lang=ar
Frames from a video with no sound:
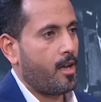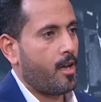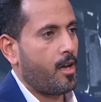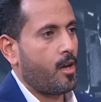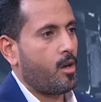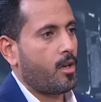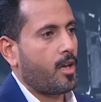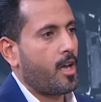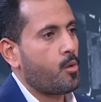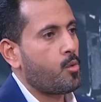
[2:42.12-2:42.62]

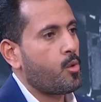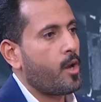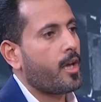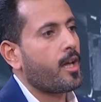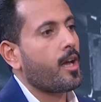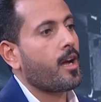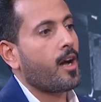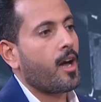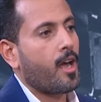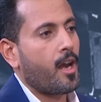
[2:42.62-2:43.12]
الملاحة كان
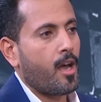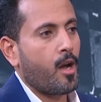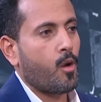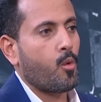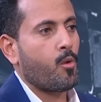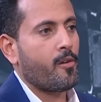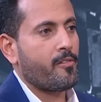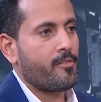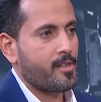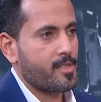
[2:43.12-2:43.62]
هناك
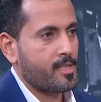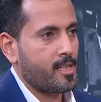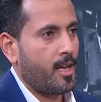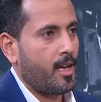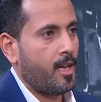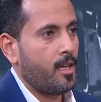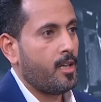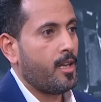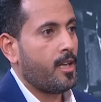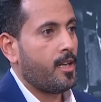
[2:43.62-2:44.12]
قلق نعم. وفزع
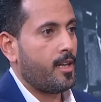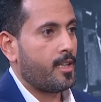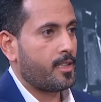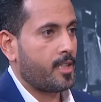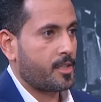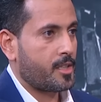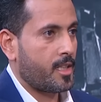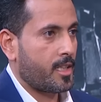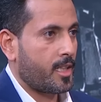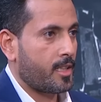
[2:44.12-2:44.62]
نعم.
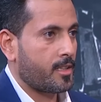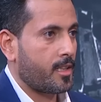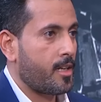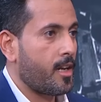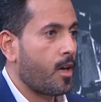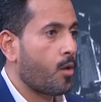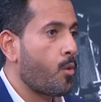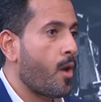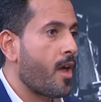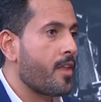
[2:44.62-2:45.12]
لدى شركة
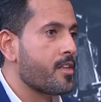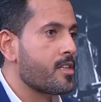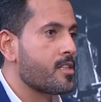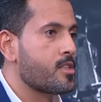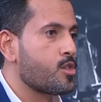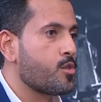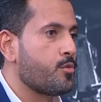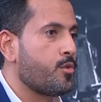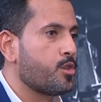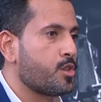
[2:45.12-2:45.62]
النقل وهذه طيب.
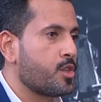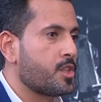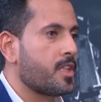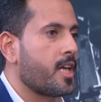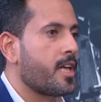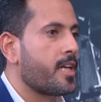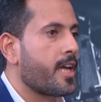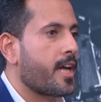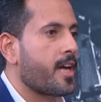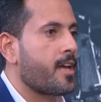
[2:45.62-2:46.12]
السفن
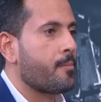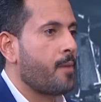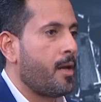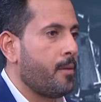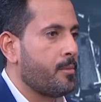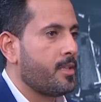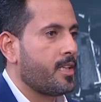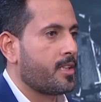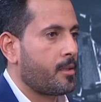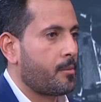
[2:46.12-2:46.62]
التجارية غير
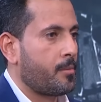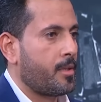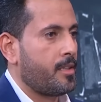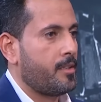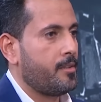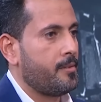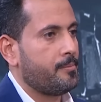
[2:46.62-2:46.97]
محمية طبعا